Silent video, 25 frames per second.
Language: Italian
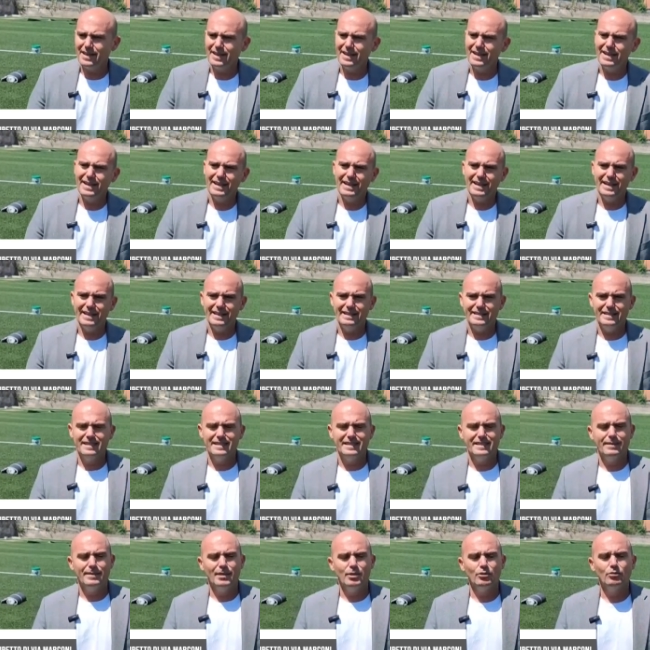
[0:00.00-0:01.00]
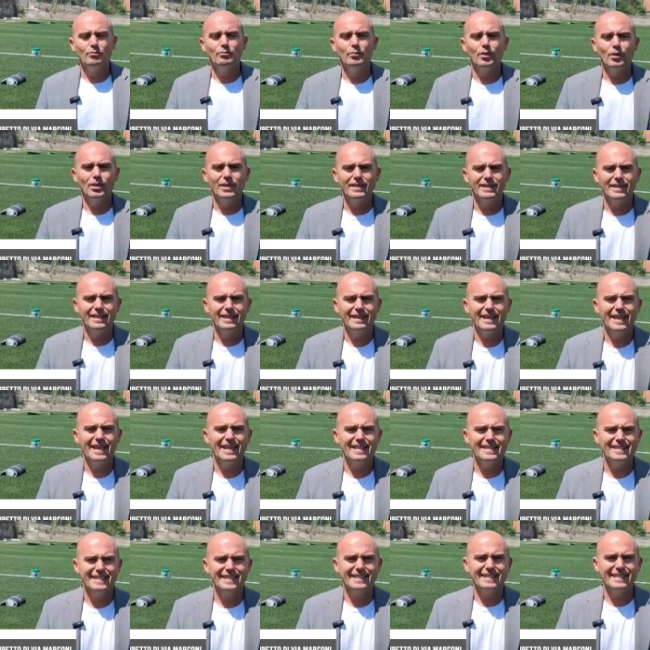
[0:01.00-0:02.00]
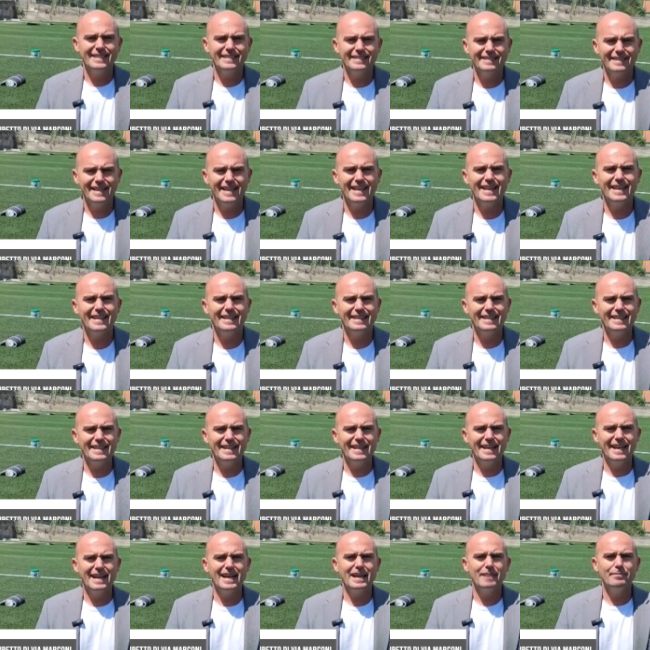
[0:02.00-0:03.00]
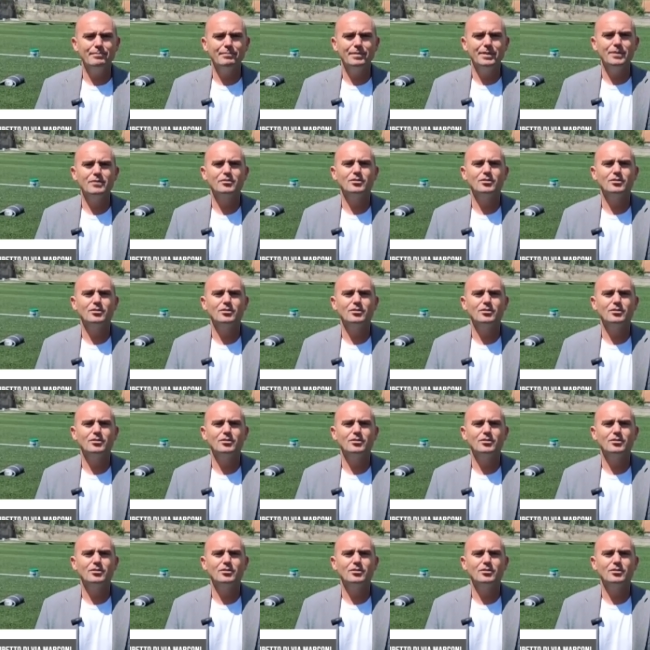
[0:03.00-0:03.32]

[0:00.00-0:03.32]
verrà sistemata un po' la terrazza, gli interni, i campi,